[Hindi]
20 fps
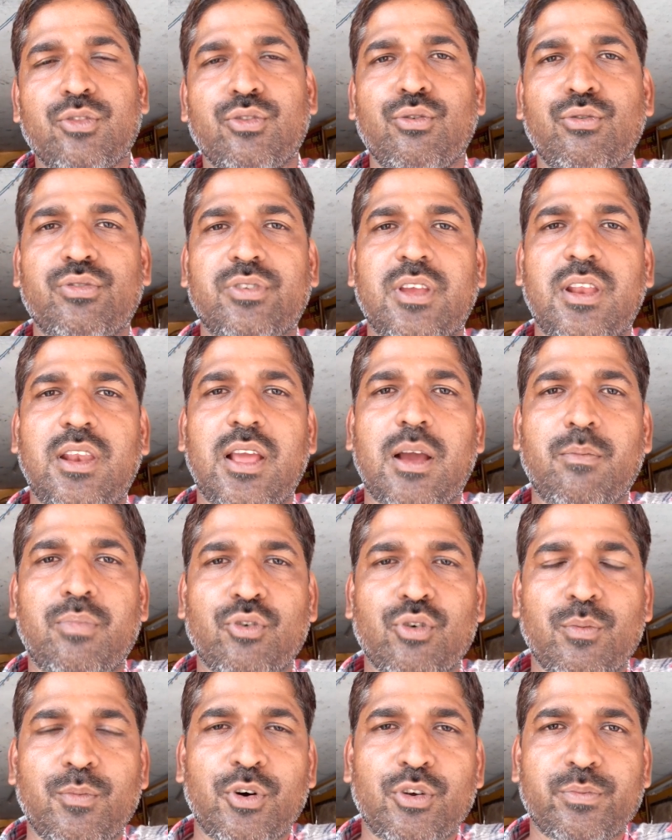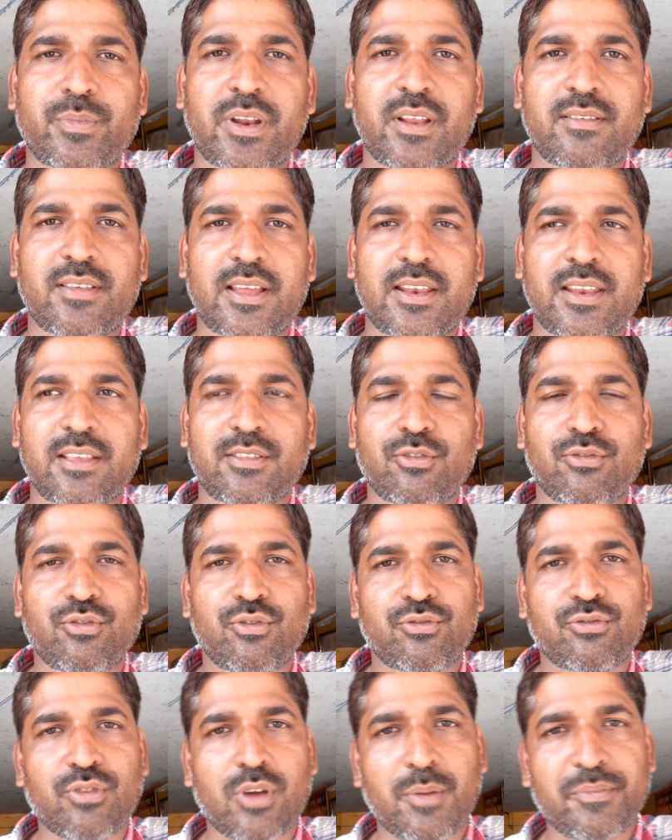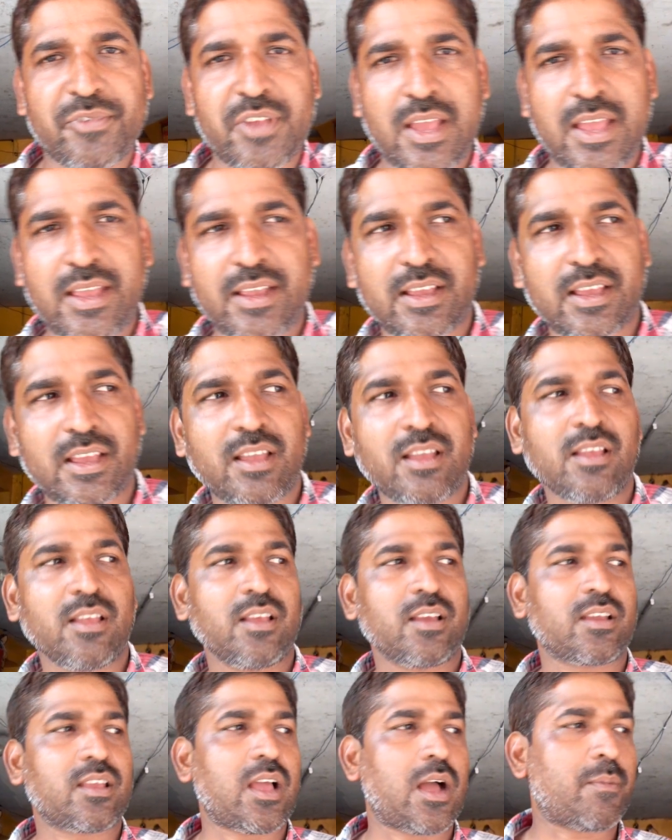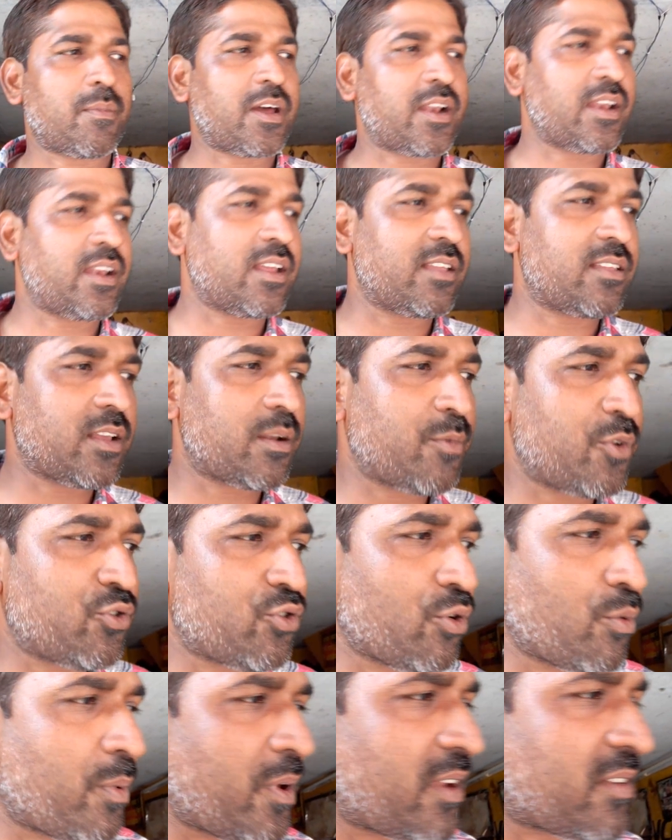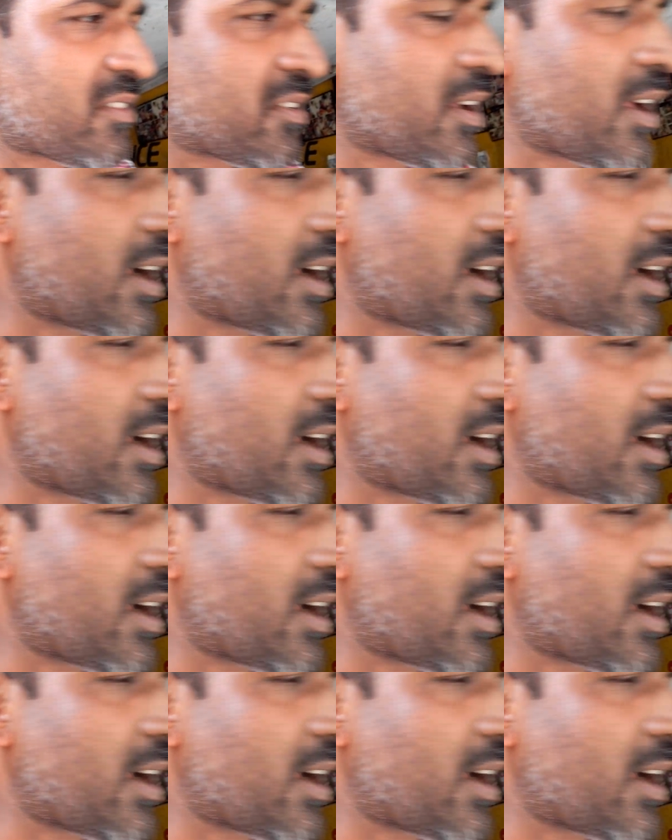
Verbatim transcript: तो उसके लिए आपको बहुत परेशानी है तो दोस्तों हम चाहेंगे कि हमारी नज़र में जो वेस्ट